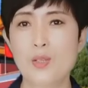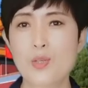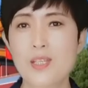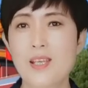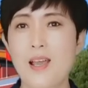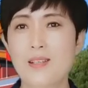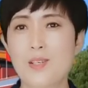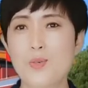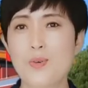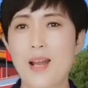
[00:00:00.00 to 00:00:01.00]
最近还
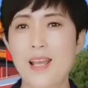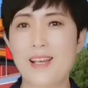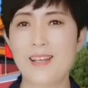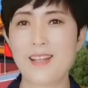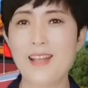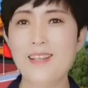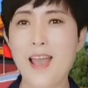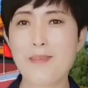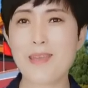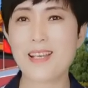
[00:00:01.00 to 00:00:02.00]
提出来一个南太
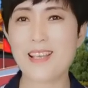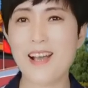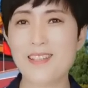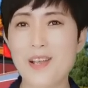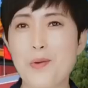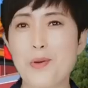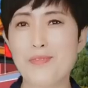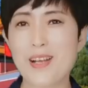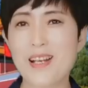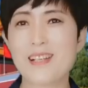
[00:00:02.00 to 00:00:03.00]
平洋岛国
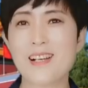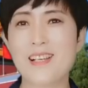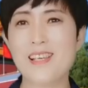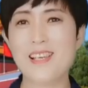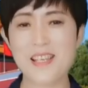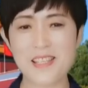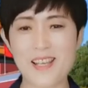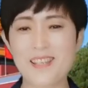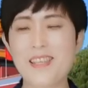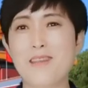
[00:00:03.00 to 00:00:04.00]
发展倡议，以
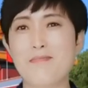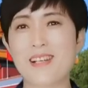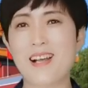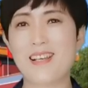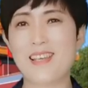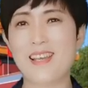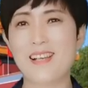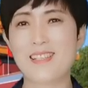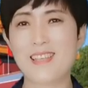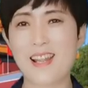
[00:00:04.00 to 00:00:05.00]
前你也不倡议，
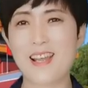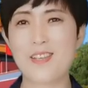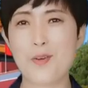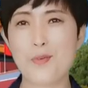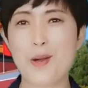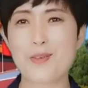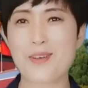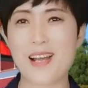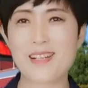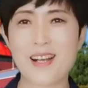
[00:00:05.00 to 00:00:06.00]
现在你又跑这
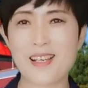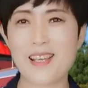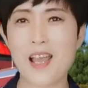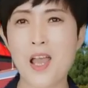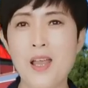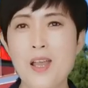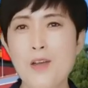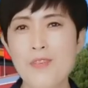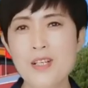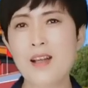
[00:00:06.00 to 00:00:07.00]
来倡议，
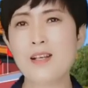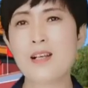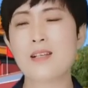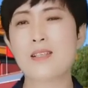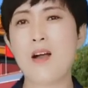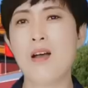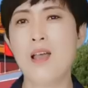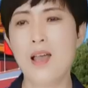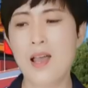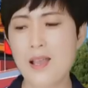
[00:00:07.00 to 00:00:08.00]
非常的可笑。
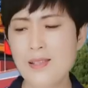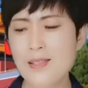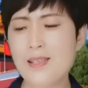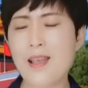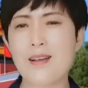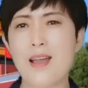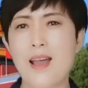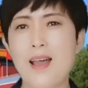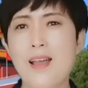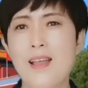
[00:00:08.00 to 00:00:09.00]
很显
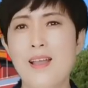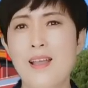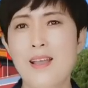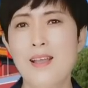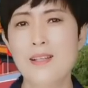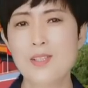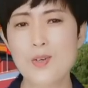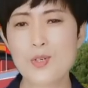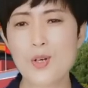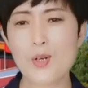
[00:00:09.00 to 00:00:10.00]
然，
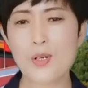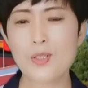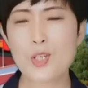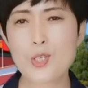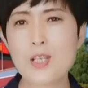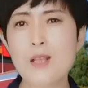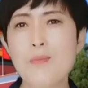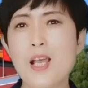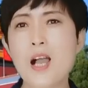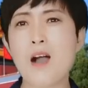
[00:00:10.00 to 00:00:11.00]
就是习近
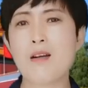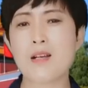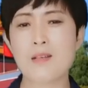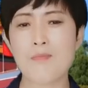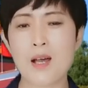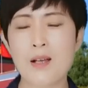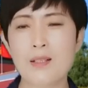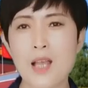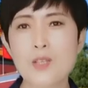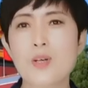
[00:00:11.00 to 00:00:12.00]
平搞个什么，
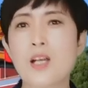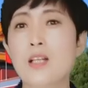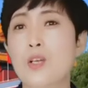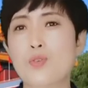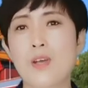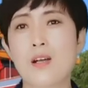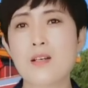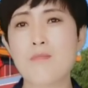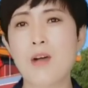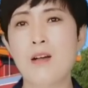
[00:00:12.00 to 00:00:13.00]
他就跟着学个
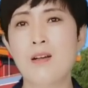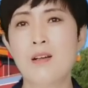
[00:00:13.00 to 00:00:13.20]
什么。